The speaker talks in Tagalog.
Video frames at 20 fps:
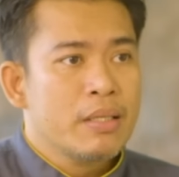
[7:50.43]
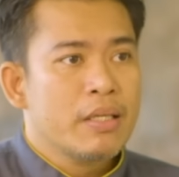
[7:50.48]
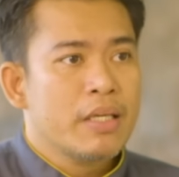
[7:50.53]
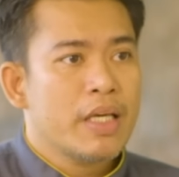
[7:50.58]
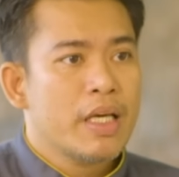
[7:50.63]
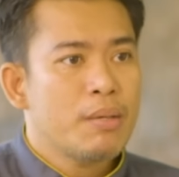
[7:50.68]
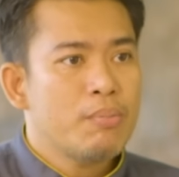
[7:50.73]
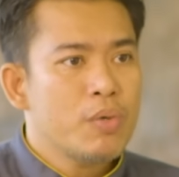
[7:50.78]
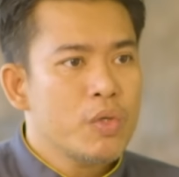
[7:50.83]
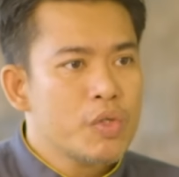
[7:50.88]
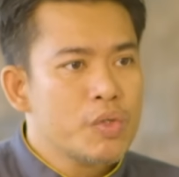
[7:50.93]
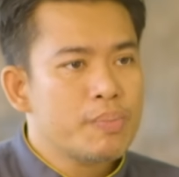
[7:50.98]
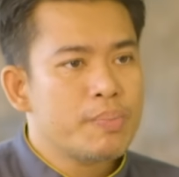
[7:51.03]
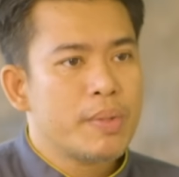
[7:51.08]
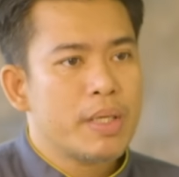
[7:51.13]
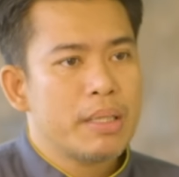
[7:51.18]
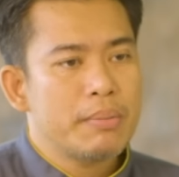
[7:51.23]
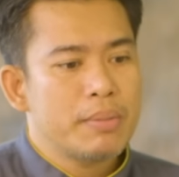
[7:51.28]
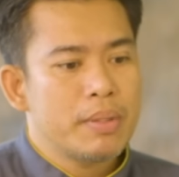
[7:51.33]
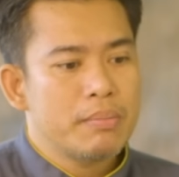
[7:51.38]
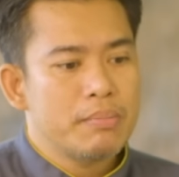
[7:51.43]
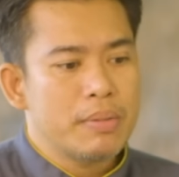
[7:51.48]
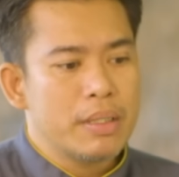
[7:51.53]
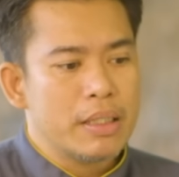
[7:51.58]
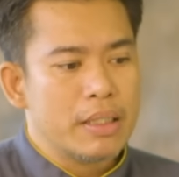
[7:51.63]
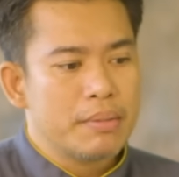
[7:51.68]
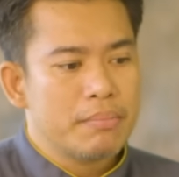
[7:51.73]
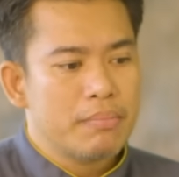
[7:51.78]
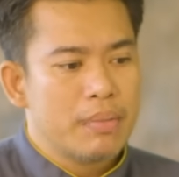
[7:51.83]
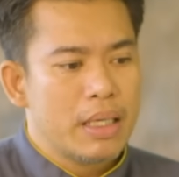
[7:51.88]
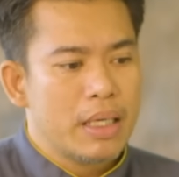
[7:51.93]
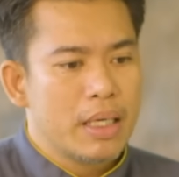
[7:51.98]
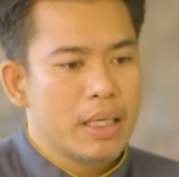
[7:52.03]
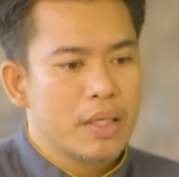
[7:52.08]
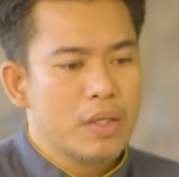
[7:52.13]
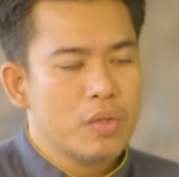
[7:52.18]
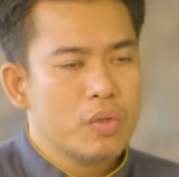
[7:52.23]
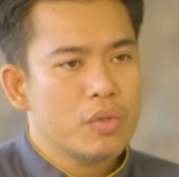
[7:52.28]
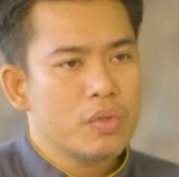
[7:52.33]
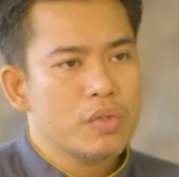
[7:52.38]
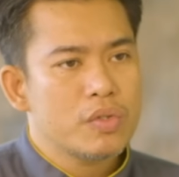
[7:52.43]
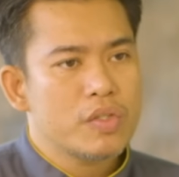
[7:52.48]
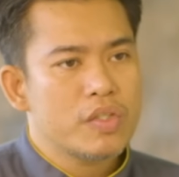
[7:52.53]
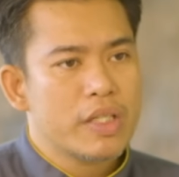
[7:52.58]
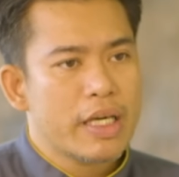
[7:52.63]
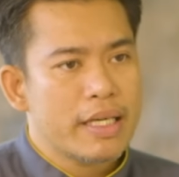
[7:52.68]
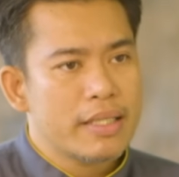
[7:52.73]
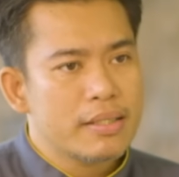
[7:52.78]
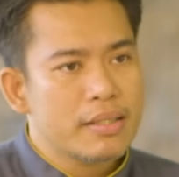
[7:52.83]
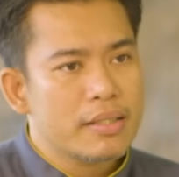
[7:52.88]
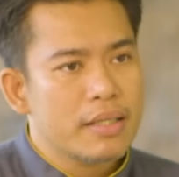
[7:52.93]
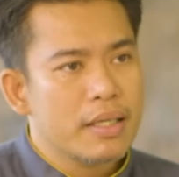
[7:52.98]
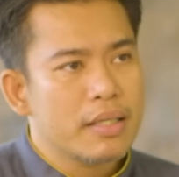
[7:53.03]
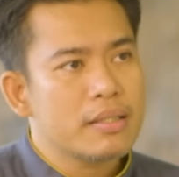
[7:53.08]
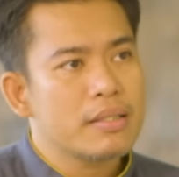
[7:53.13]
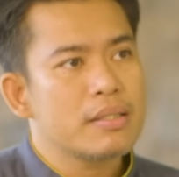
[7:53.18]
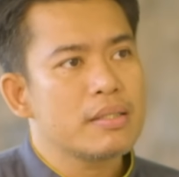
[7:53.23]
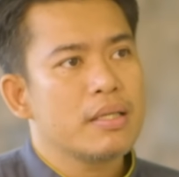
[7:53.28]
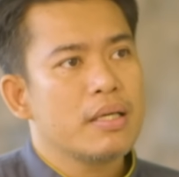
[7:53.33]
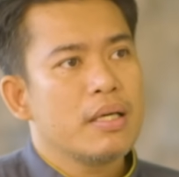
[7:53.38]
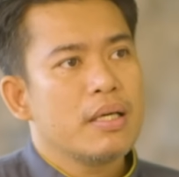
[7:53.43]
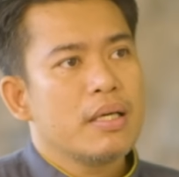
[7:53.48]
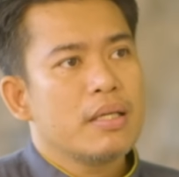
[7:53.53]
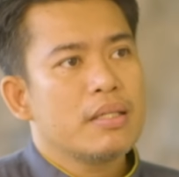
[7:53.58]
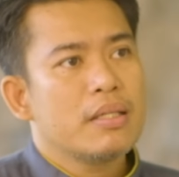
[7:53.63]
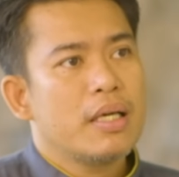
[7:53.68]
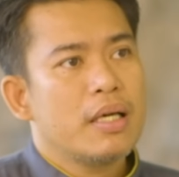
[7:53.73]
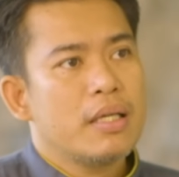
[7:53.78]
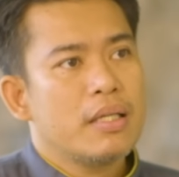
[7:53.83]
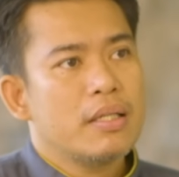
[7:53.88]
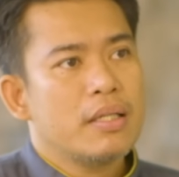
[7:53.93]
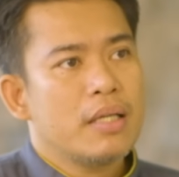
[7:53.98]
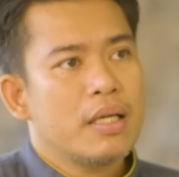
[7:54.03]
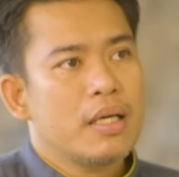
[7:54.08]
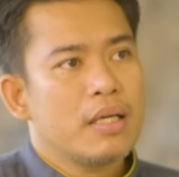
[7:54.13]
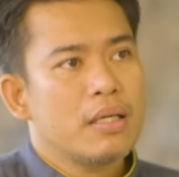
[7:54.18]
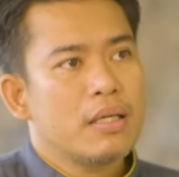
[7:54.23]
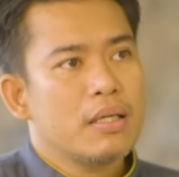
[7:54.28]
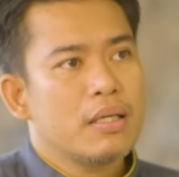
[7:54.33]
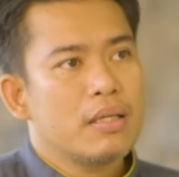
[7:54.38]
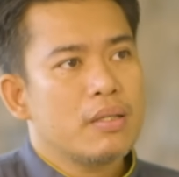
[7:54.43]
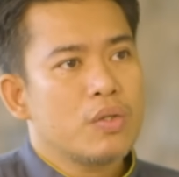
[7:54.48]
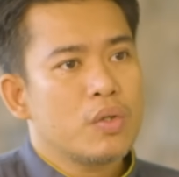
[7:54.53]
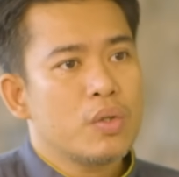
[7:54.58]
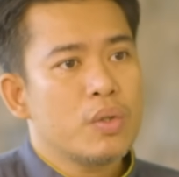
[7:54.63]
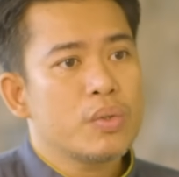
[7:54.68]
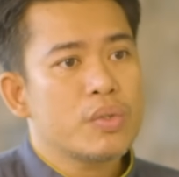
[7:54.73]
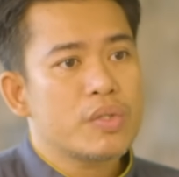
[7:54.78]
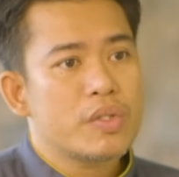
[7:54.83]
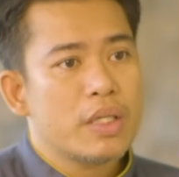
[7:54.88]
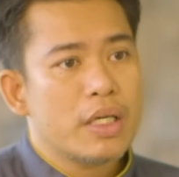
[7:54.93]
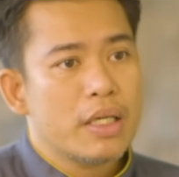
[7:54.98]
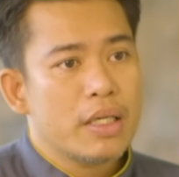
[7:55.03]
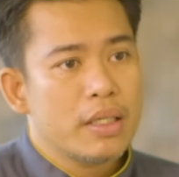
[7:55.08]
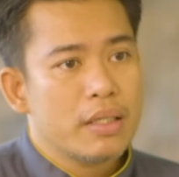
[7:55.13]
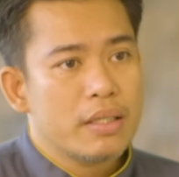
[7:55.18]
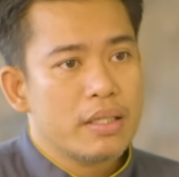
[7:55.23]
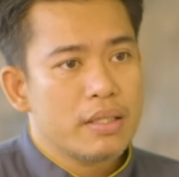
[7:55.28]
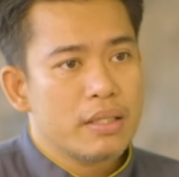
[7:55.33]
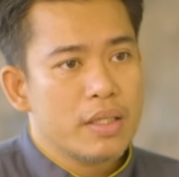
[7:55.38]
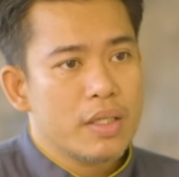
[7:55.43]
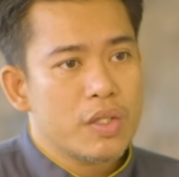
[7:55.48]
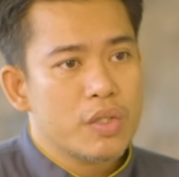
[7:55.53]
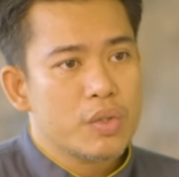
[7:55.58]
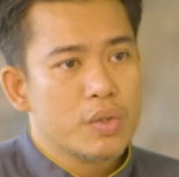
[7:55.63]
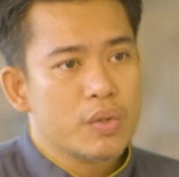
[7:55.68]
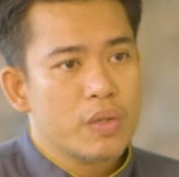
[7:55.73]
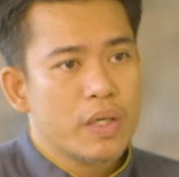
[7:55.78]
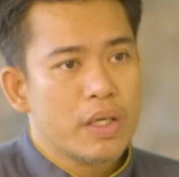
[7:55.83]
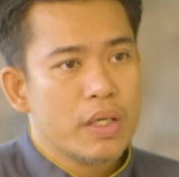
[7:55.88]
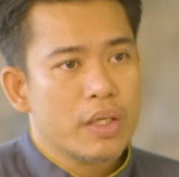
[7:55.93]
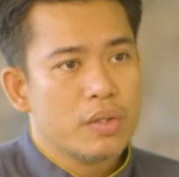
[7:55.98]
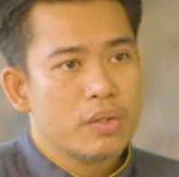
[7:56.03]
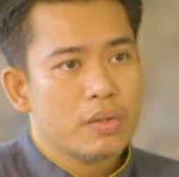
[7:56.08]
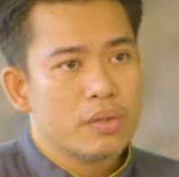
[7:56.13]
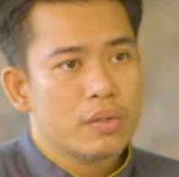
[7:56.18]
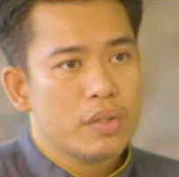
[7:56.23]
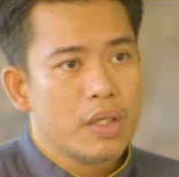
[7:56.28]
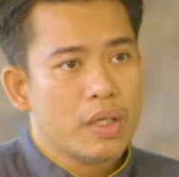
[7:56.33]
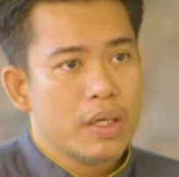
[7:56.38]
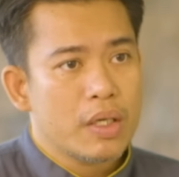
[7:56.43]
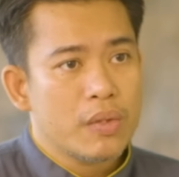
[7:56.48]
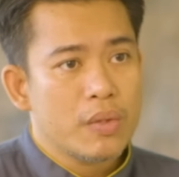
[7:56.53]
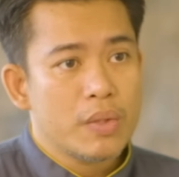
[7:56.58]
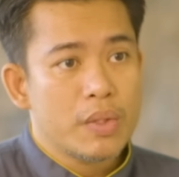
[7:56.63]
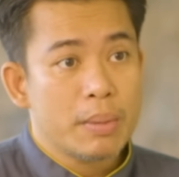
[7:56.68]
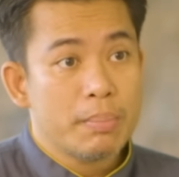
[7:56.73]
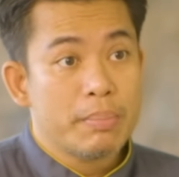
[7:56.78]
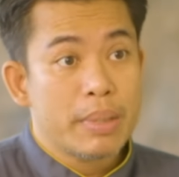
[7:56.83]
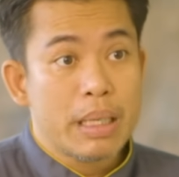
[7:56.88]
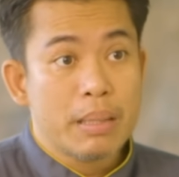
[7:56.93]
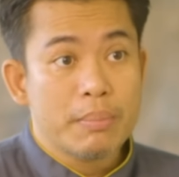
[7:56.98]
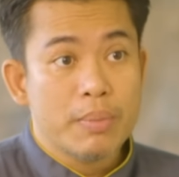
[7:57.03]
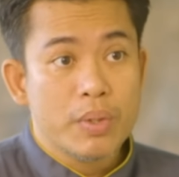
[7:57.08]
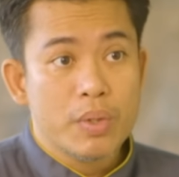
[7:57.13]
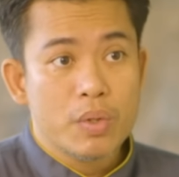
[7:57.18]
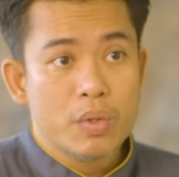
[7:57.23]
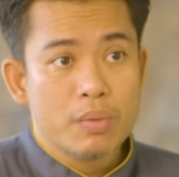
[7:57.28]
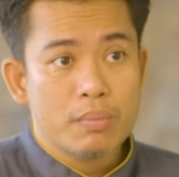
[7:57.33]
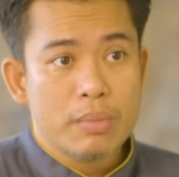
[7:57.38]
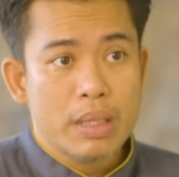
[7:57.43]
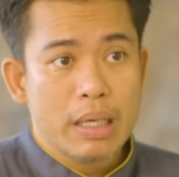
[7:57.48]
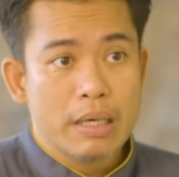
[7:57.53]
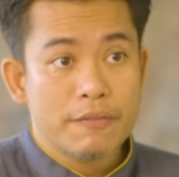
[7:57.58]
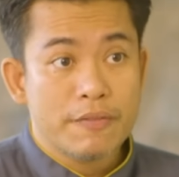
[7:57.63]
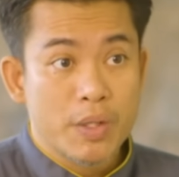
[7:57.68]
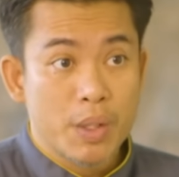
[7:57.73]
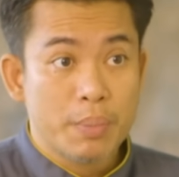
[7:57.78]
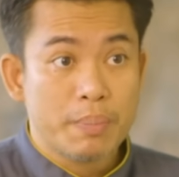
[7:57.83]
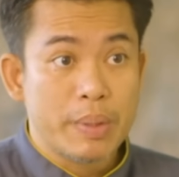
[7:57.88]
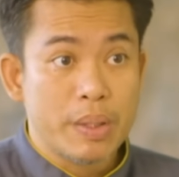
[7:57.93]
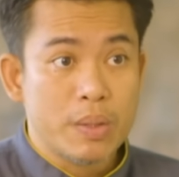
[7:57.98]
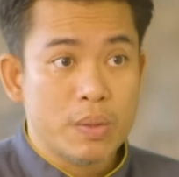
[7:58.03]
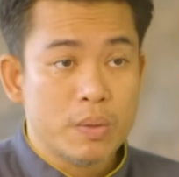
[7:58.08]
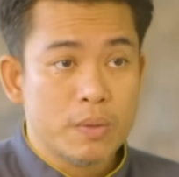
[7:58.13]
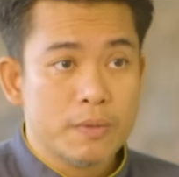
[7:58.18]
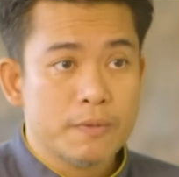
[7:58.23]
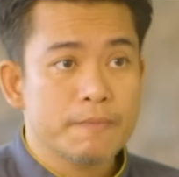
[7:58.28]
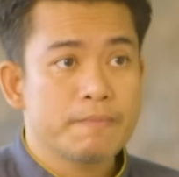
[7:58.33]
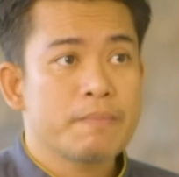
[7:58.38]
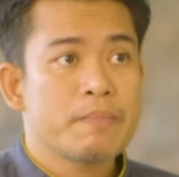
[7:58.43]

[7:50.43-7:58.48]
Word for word: Kaya most probably, malaki yung chances na nag-roast na rin, naglilitsyo na rin ng, ano, ng baboy yung mga Filipino.